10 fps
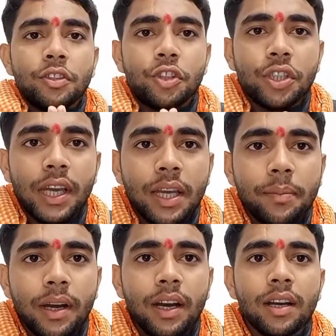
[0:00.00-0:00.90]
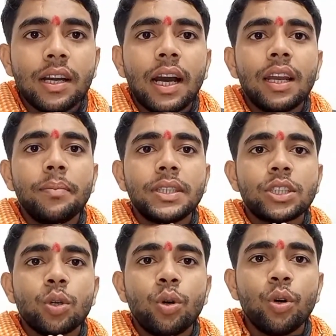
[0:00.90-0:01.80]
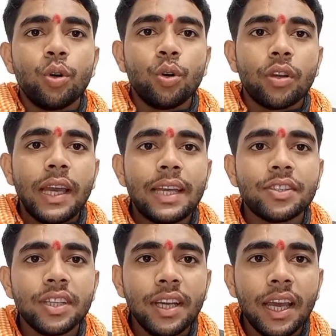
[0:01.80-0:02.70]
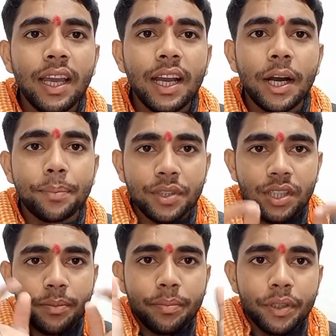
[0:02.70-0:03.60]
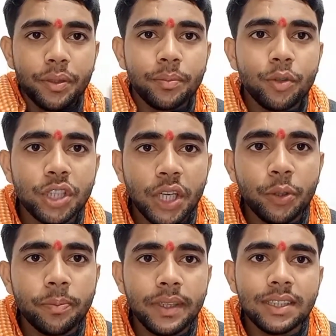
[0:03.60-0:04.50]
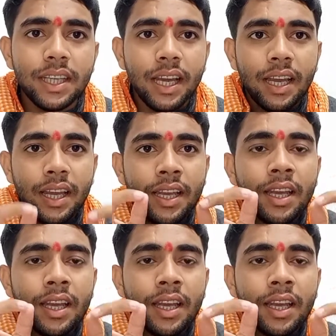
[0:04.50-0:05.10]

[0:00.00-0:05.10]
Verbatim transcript: जय महाकाल मित्रों कैसे हैं आप सब मुझे उम्मीद है